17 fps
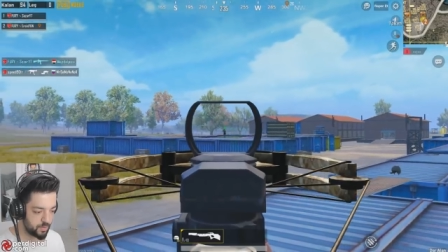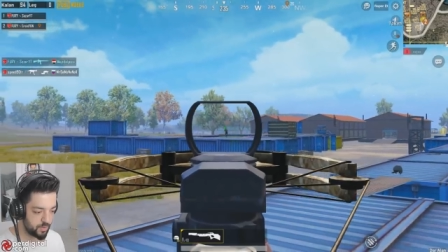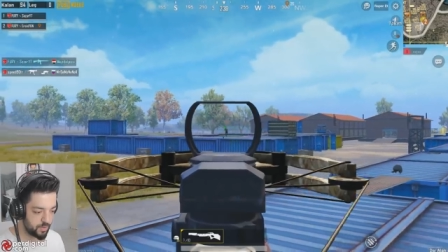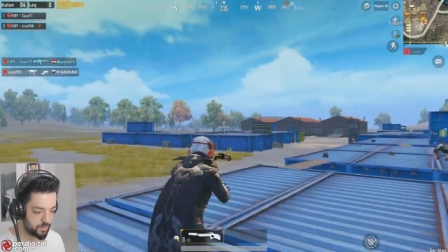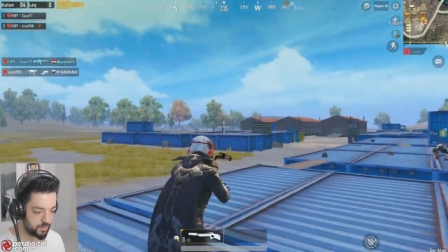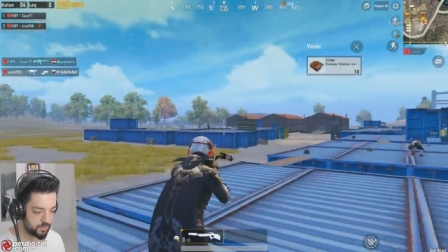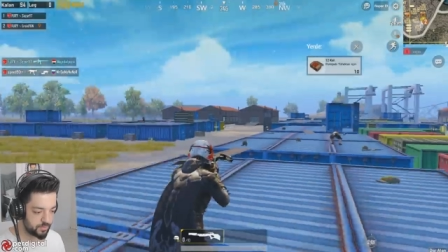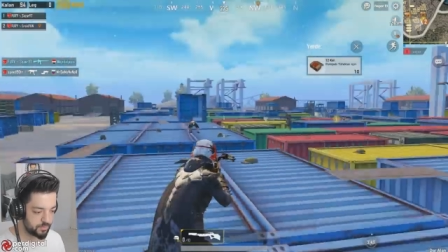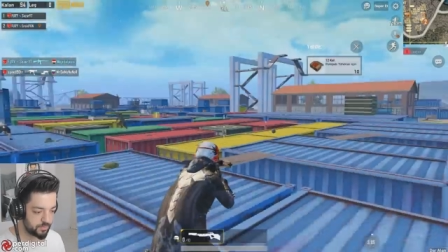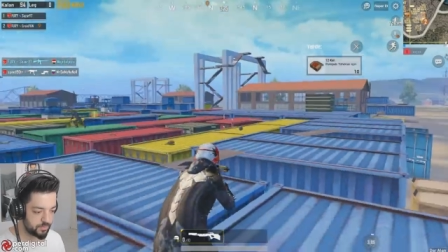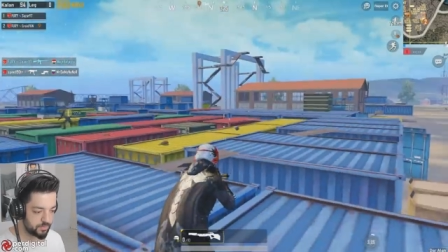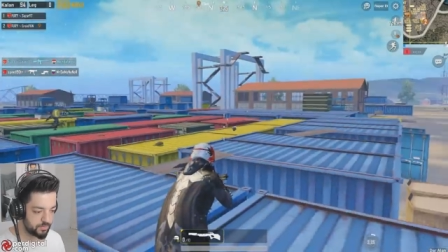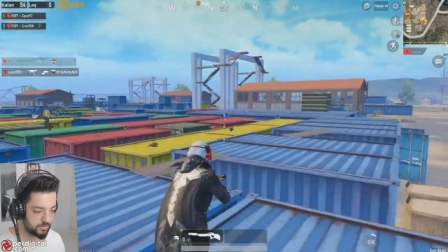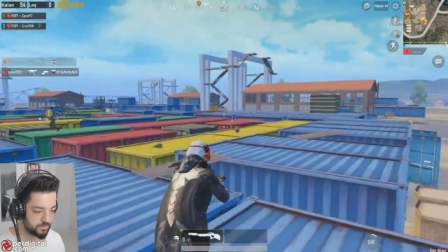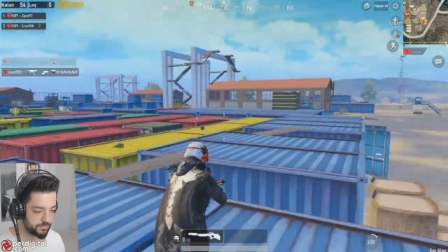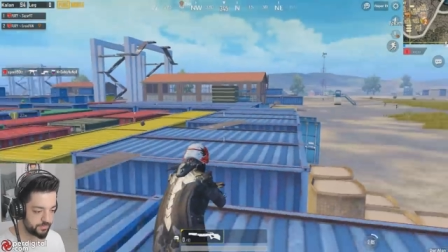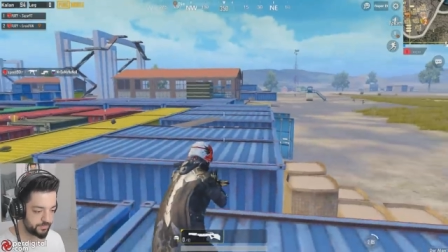Öyle dur.
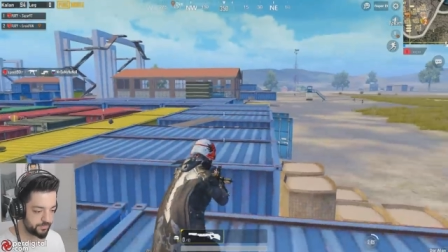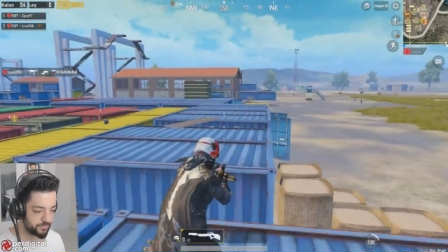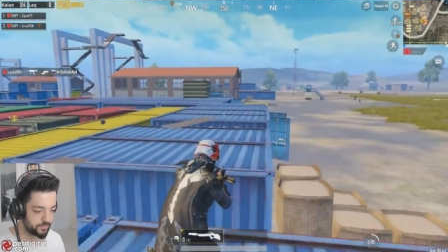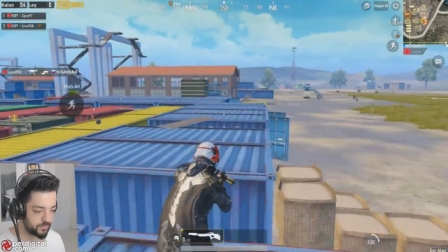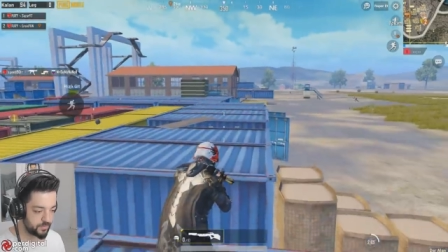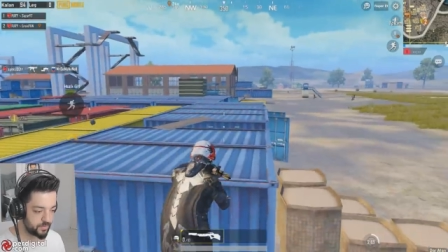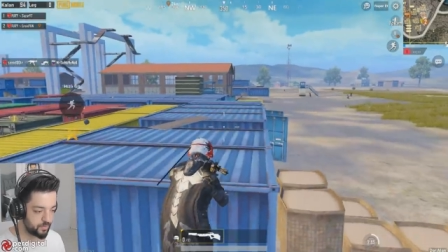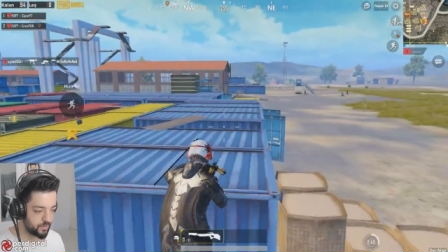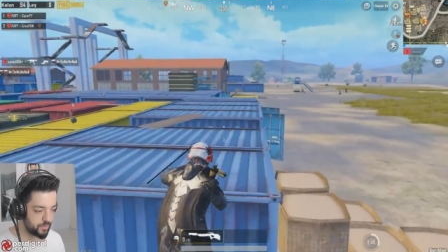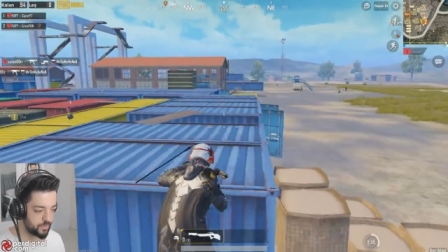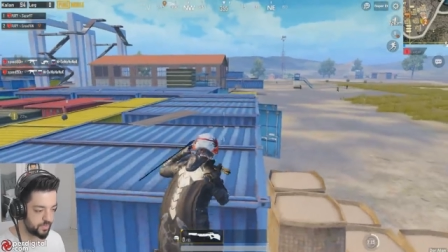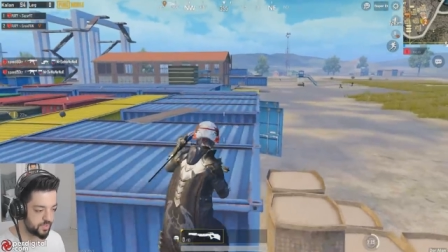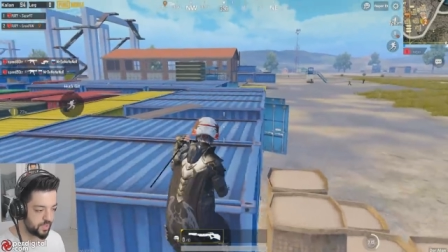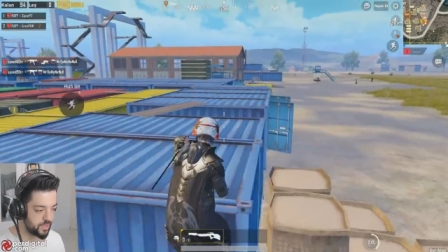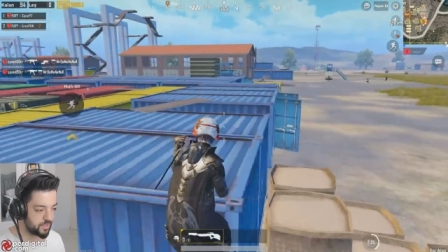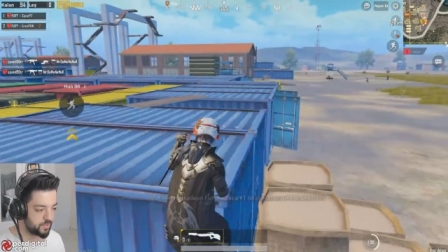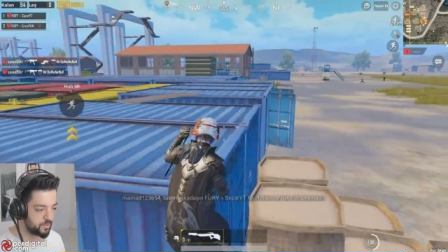
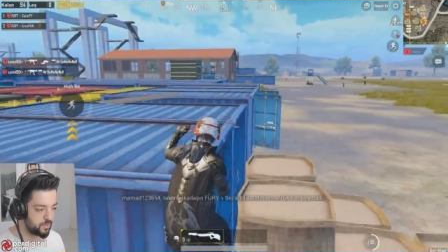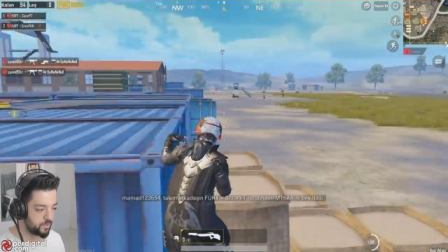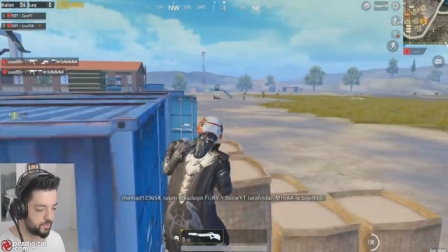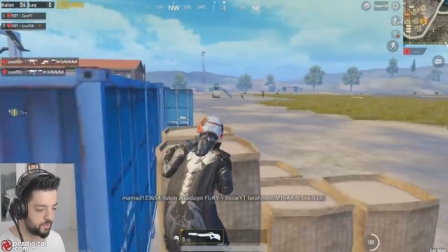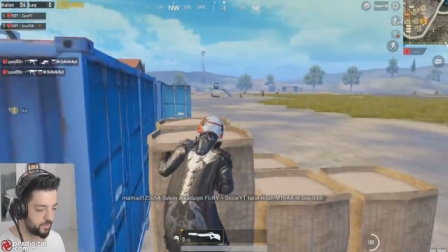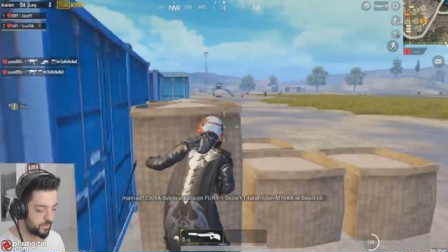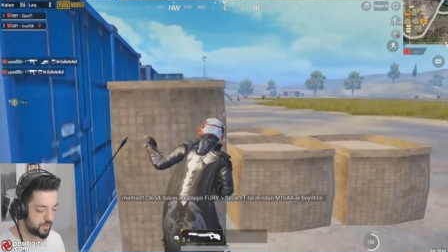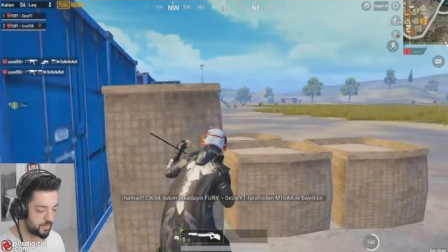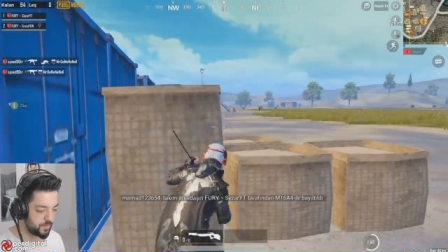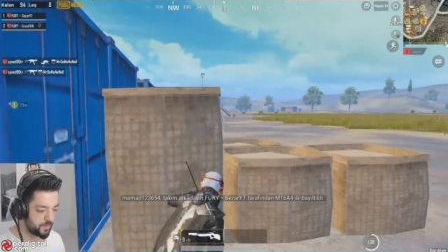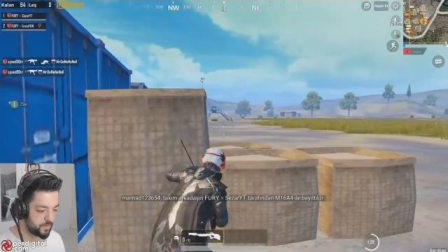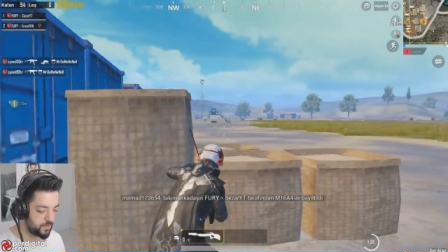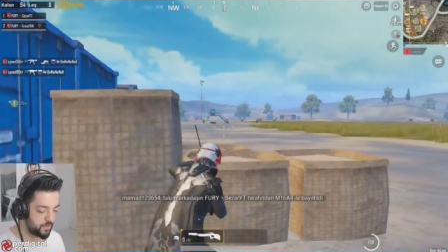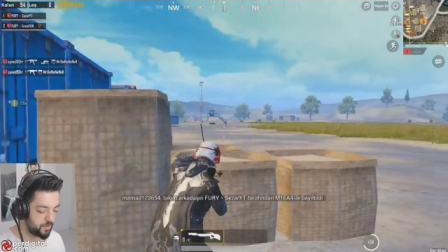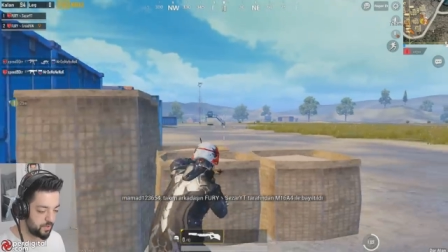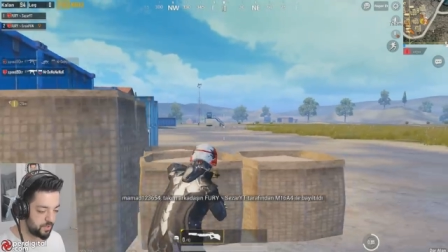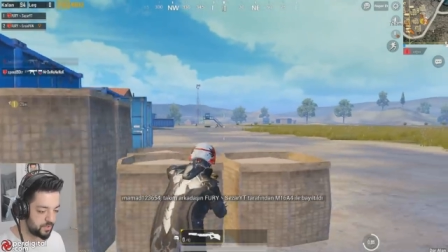Durmayacak çünkü bana
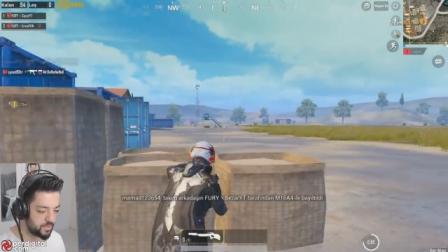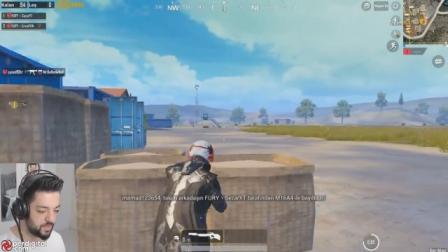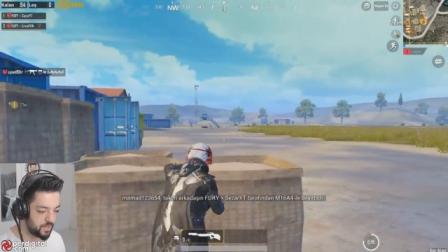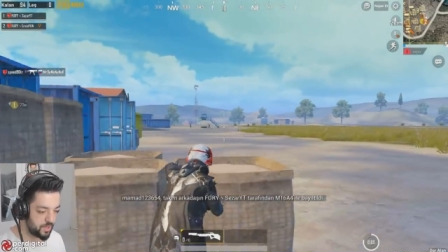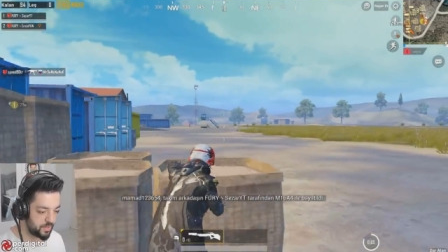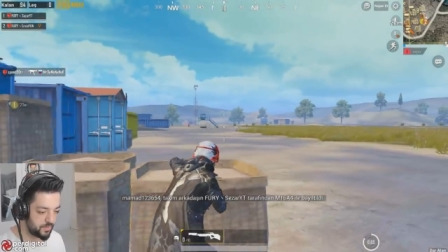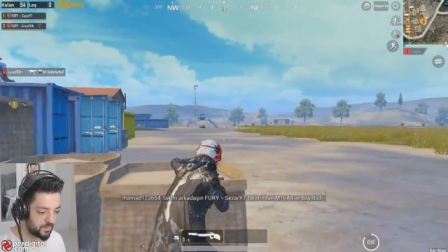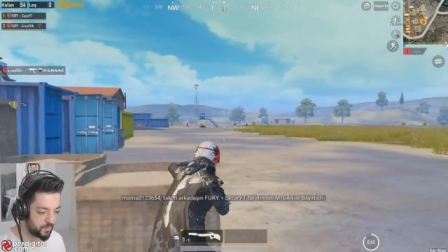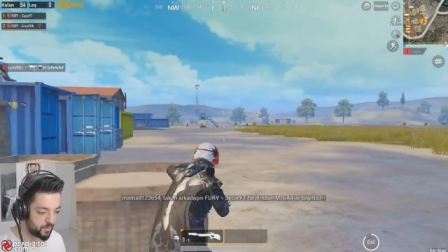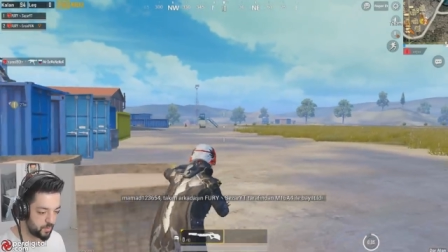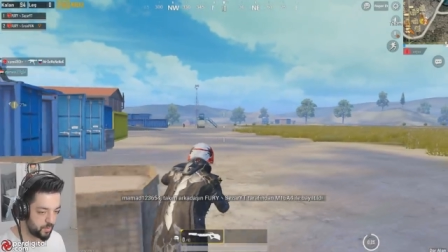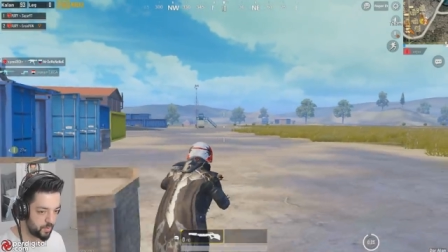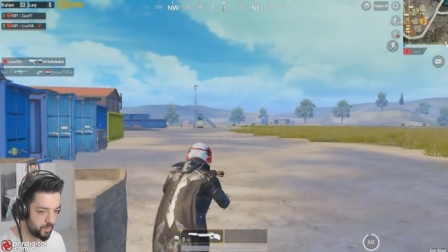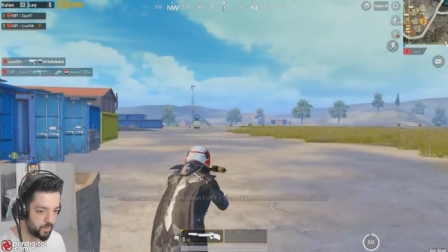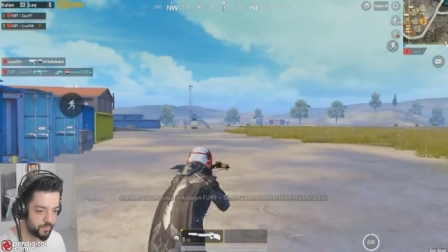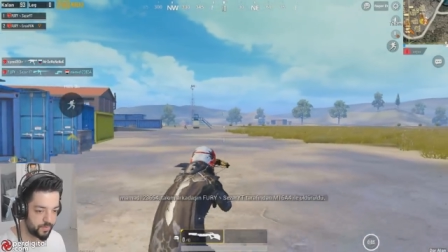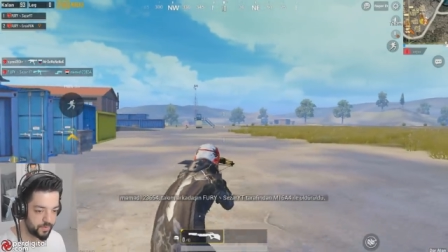bakıyor. Silah var.
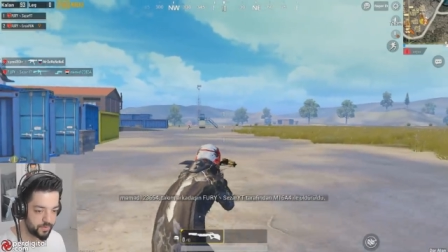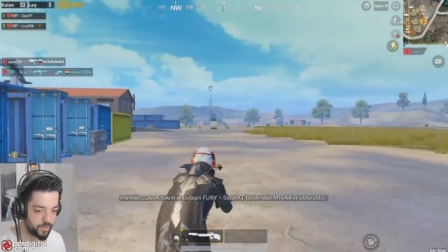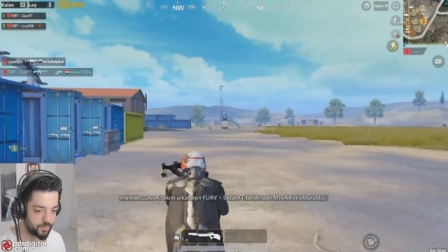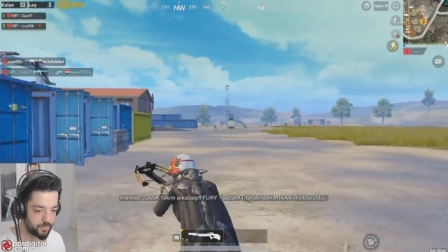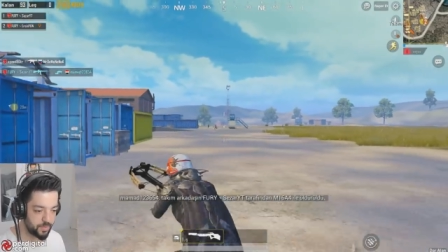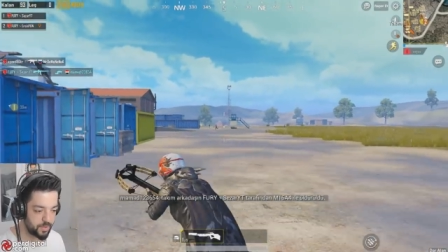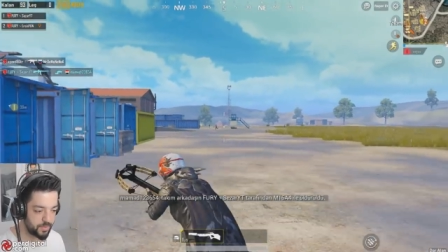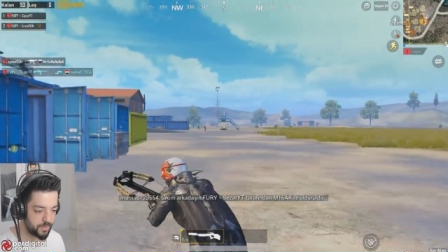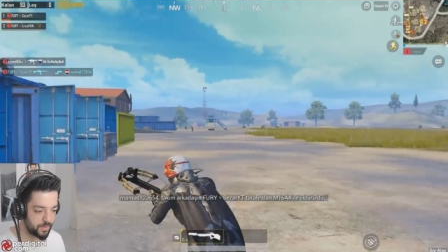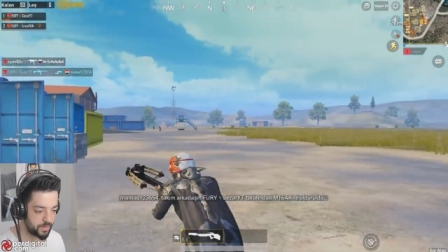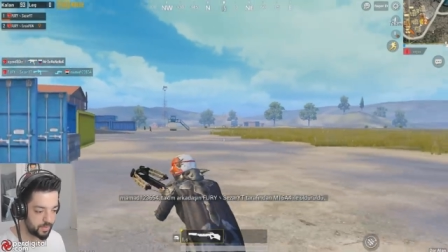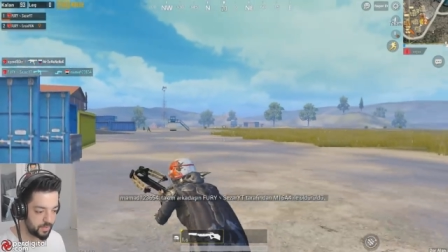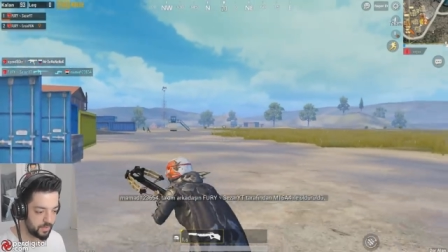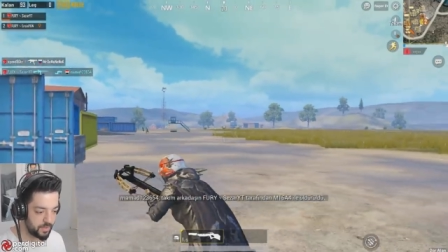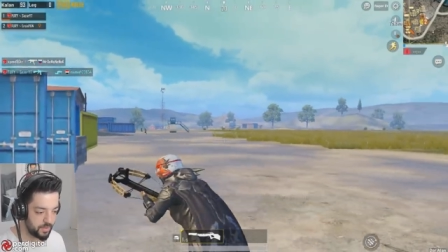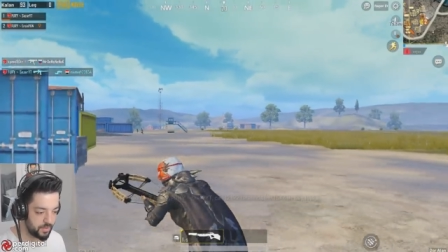Of adamlara bak.